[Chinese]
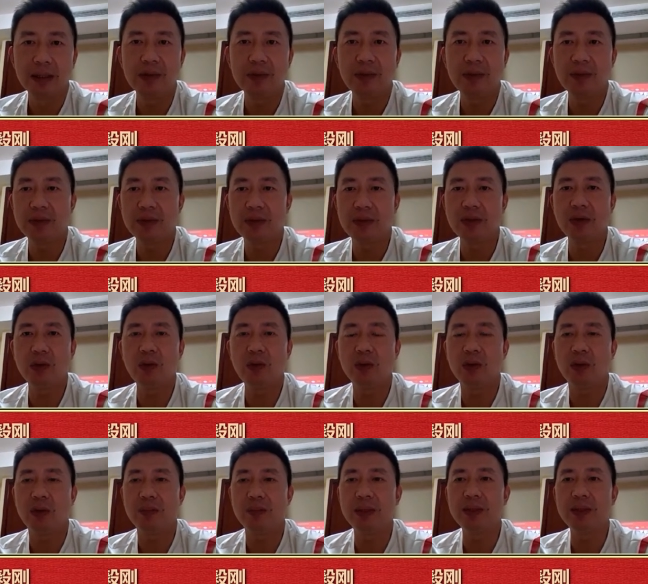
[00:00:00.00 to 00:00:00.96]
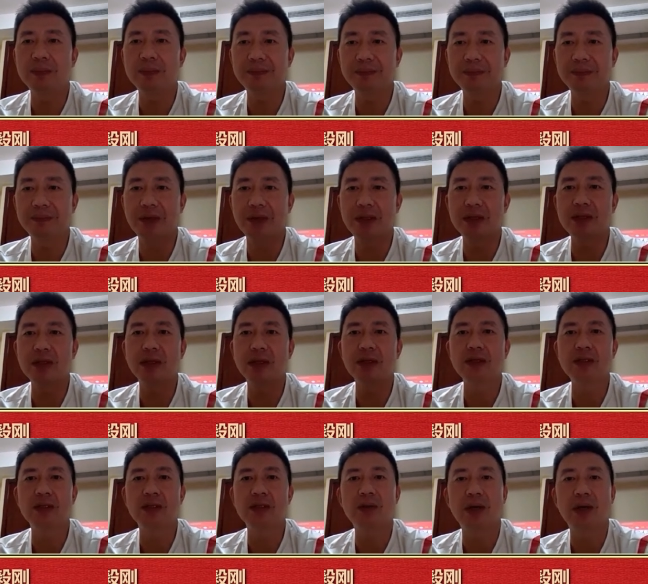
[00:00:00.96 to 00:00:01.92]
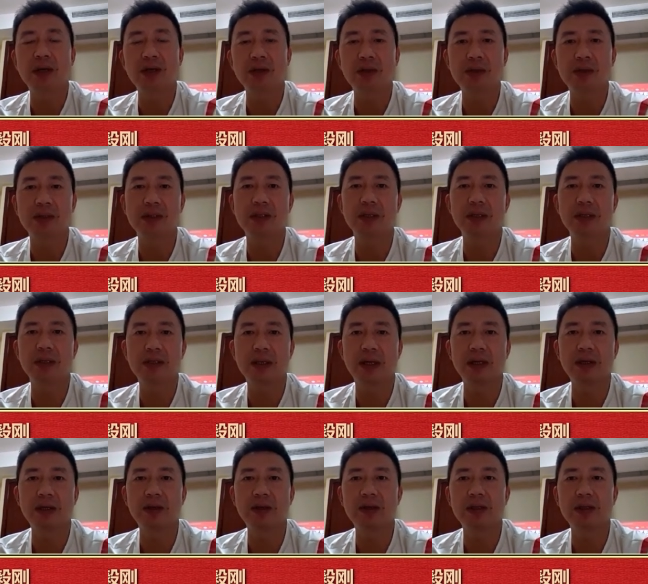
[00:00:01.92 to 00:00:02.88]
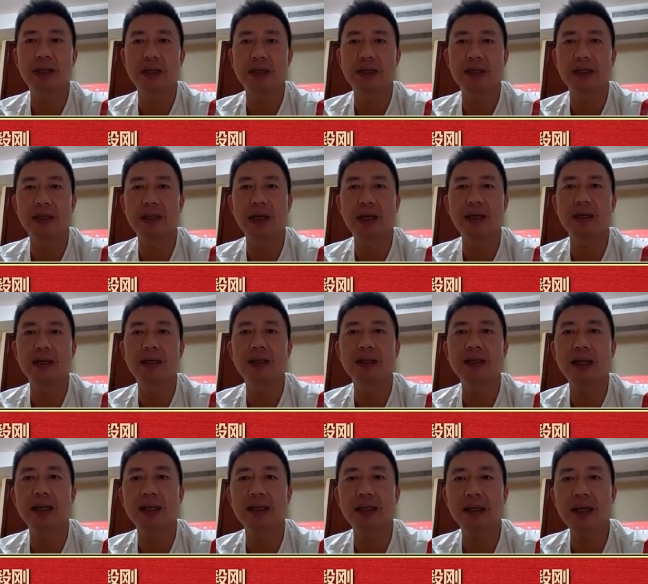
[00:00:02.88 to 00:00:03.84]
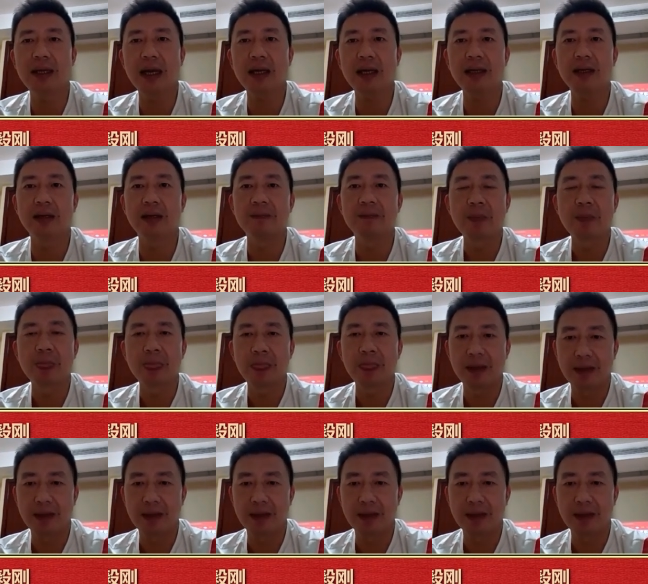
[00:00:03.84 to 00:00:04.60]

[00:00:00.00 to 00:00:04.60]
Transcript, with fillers: 因为只有我们形成集团优势，才能给人家更大的压力。